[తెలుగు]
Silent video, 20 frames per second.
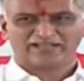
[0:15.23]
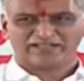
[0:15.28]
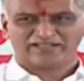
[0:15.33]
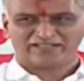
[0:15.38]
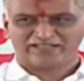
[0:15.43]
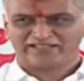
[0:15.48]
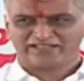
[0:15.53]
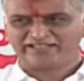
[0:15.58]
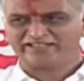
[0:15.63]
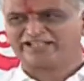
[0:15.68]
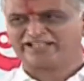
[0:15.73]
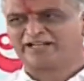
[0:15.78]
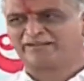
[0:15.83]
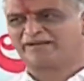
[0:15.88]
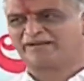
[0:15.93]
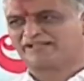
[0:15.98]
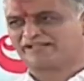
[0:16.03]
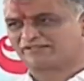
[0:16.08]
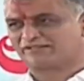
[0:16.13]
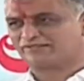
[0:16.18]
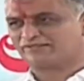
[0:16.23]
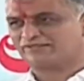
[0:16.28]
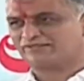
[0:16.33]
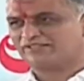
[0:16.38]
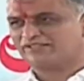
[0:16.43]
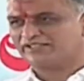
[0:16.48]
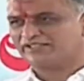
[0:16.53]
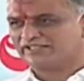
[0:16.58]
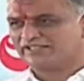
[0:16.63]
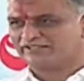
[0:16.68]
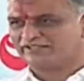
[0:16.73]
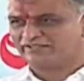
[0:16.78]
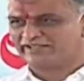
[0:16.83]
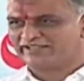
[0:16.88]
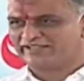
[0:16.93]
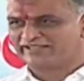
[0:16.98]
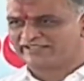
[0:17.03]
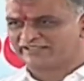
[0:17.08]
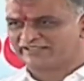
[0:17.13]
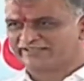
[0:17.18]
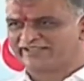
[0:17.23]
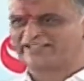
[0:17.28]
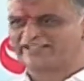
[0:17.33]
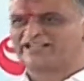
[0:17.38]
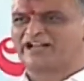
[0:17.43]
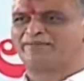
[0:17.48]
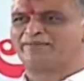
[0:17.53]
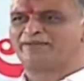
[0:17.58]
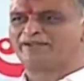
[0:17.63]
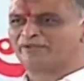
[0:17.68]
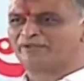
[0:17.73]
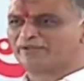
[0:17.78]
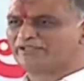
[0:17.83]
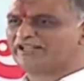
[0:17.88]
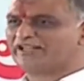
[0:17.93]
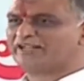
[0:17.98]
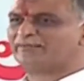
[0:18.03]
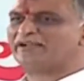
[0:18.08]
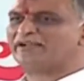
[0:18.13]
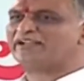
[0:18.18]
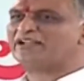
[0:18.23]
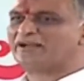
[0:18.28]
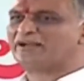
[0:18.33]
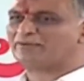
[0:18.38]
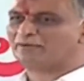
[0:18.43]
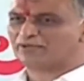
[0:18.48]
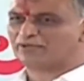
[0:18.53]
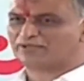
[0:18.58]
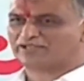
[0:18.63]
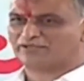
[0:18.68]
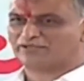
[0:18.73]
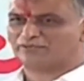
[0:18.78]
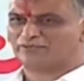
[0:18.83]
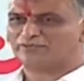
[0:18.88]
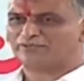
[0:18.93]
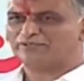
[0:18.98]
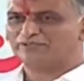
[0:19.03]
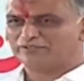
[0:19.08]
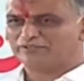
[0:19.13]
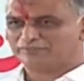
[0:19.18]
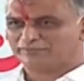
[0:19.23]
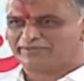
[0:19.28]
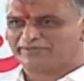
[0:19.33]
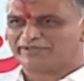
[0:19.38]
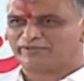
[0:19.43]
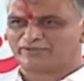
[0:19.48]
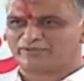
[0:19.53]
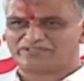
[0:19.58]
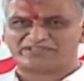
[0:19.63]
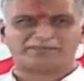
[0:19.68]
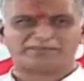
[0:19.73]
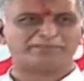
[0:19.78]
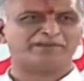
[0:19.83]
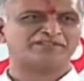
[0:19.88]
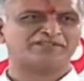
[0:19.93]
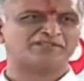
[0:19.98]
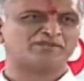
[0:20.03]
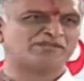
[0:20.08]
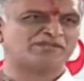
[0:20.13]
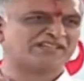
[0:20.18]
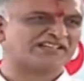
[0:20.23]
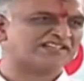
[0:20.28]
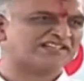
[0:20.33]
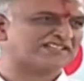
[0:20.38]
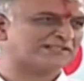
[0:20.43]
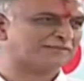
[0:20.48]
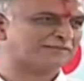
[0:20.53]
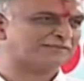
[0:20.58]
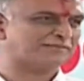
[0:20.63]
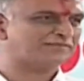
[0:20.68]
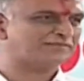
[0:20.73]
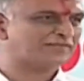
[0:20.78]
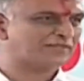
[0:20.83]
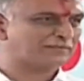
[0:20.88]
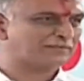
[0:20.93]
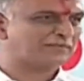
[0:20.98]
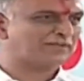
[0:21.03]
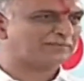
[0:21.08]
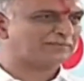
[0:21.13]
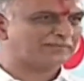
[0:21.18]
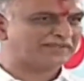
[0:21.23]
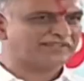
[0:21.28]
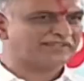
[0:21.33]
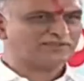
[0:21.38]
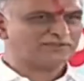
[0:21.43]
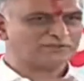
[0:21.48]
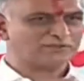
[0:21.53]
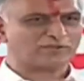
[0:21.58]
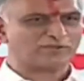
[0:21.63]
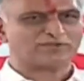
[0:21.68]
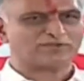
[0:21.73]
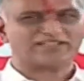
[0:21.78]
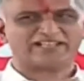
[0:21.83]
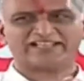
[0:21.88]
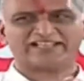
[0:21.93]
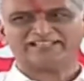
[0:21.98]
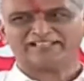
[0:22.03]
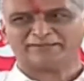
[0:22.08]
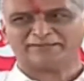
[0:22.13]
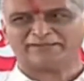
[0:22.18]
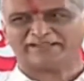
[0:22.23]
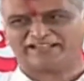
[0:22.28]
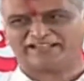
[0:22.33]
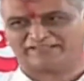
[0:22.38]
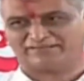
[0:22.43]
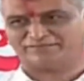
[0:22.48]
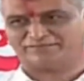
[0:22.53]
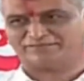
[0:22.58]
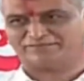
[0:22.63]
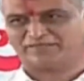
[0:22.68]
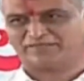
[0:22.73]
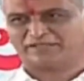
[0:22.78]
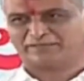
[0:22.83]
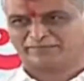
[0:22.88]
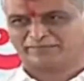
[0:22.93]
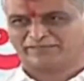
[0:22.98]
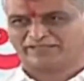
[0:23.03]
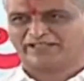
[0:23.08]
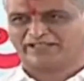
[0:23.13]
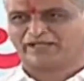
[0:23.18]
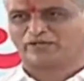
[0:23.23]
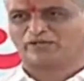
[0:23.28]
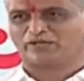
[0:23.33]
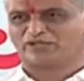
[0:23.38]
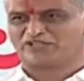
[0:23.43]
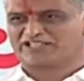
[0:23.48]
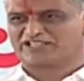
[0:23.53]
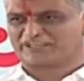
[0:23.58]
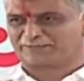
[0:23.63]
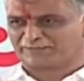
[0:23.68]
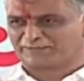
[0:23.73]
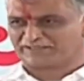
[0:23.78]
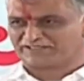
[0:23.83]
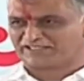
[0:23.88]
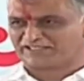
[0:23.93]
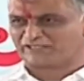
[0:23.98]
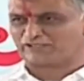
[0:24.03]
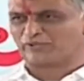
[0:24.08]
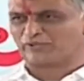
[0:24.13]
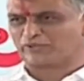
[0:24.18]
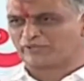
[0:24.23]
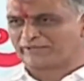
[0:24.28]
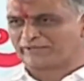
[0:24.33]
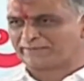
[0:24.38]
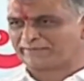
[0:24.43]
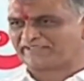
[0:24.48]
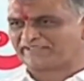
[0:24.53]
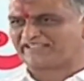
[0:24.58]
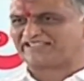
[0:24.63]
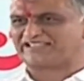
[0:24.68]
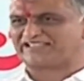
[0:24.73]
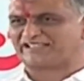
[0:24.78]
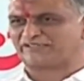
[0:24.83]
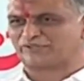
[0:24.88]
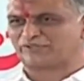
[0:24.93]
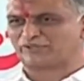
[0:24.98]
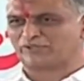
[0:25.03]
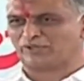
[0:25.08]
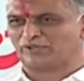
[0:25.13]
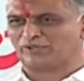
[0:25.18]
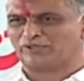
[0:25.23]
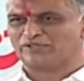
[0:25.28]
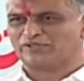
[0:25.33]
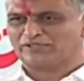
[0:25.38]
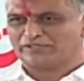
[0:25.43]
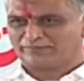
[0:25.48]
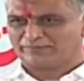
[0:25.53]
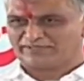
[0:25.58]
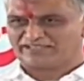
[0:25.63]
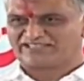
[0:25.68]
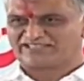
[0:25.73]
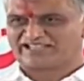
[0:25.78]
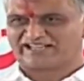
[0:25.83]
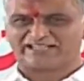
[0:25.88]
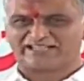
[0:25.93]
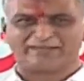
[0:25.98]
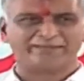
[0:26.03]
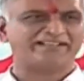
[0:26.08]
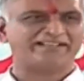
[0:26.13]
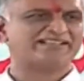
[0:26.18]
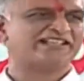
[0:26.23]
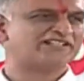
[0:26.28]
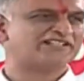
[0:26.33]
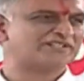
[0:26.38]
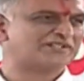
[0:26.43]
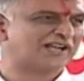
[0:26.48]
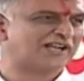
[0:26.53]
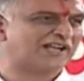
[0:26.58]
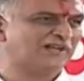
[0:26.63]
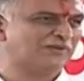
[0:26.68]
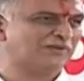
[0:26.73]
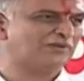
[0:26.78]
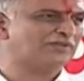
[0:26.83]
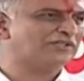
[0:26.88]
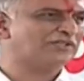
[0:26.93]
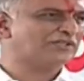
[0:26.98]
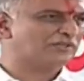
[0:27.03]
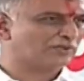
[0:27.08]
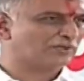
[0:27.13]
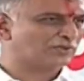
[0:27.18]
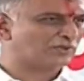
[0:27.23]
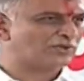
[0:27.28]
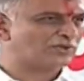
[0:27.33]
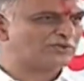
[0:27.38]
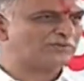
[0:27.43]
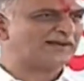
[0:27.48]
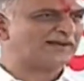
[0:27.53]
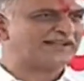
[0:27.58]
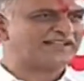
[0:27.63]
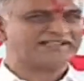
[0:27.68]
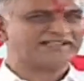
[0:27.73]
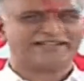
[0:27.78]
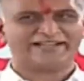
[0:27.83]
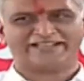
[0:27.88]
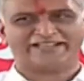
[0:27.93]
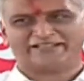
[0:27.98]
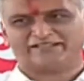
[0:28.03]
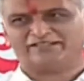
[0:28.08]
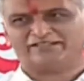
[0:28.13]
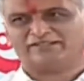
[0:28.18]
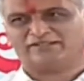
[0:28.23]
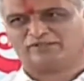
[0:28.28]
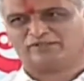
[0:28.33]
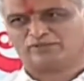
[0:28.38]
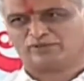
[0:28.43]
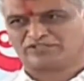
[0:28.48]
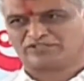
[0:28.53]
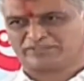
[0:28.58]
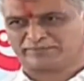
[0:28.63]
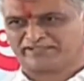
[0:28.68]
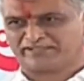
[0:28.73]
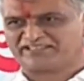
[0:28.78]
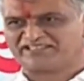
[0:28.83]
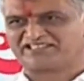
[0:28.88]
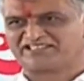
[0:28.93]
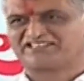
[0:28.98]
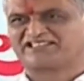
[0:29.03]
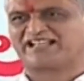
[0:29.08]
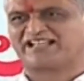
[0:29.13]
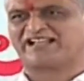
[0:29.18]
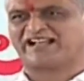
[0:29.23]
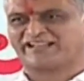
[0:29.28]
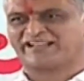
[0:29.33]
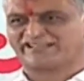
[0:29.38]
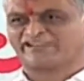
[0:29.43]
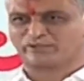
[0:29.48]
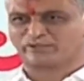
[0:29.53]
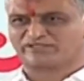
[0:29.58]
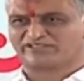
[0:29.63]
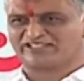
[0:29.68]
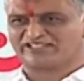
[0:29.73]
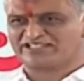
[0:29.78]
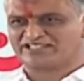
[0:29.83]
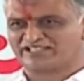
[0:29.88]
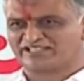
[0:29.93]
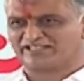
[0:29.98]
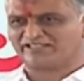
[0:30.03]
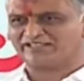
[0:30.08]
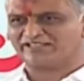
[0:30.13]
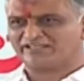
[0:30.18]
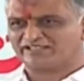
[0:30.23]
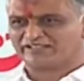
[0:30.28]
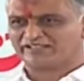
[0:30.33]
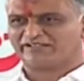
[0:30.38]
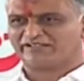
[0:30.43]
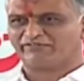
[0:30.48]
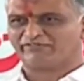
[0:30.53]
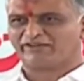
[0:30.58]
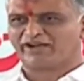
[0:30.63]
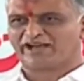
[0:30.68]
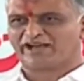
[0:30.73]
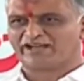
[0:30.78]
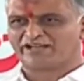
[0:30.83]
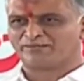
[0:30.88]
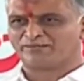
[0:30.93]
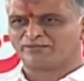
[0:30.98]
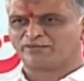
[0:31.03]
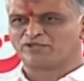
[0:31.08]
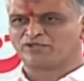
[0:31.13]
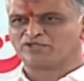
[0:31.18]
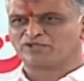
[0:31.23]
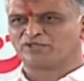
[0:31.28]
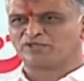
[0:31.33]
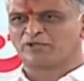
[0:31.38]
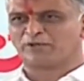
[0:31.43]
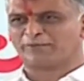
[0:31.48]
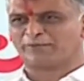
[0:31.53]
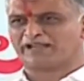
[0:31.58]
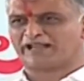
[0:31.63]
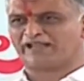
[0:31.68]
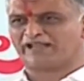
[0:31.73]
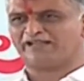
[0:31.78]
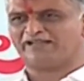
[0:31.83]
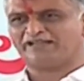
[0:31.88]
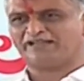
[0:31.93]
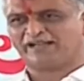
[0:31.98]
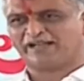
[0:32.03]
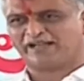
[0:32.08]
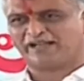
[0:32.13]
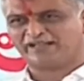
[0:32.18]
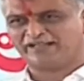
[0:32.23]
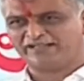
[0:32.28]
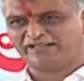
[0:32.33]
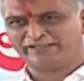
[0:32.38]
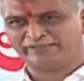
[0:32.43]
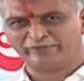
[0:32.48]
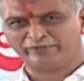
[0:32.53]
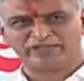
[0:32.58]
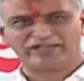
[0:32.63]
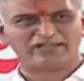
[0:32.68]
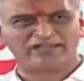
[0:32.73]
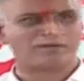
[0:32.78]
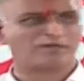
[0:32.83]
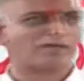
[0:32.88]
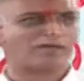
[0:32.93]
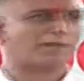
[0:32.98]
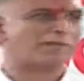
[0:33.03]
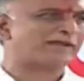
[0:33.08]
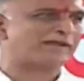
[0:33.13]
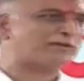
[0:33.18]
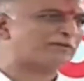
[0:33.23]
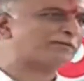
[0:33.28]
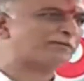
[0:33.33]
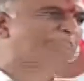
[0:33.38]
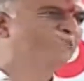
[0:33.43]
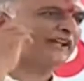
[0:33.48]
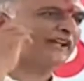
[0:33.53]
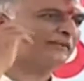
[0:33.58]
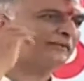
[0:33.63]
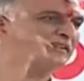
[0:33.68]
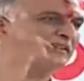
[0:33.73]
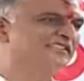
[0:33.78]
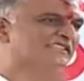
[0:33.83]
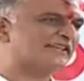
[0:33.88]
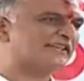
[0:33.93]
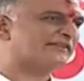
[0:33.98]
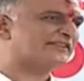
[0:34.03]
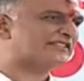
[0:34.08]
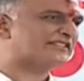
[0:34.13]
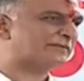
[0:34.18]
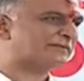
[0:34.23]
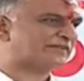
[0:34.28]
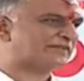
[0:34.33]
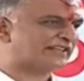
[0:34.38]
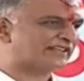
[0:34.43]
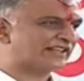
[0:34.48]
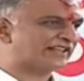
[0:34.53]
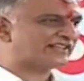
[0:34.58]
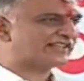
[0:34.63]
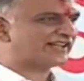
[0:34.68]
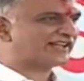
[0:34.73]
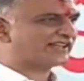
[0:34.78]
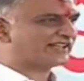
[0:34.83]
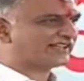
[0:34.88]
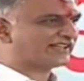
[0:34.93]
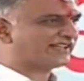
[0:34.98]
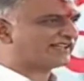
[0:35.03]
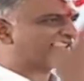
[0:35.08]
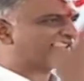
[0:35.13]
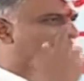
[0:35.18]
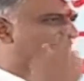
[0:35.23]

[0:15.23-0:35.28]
అన్ని గ్రామాలకు ఇరవైకి ఇరవై గ్రామాల్లో ఇవాళ మహిళా భవనాలు మీకోసం మంజూరు చేసినాం మరి మీరు కూడా కొద్దిగా ఎంటబడి మీ గౌరవ సర్పంచ్లతోనో ఎంపీటీసీలతోనో మీ సంఘం అధ్యక్షురాలు రోజు మాట్లాడి కొంచెం మంచి స్థలాన్ని గుర్తించి ఈ వారం రోజుల లోపల అన్ని ఊర్లలో కూడా పనులు ప్రారంభం చేయమని చెప్పి నేను అధికారులకు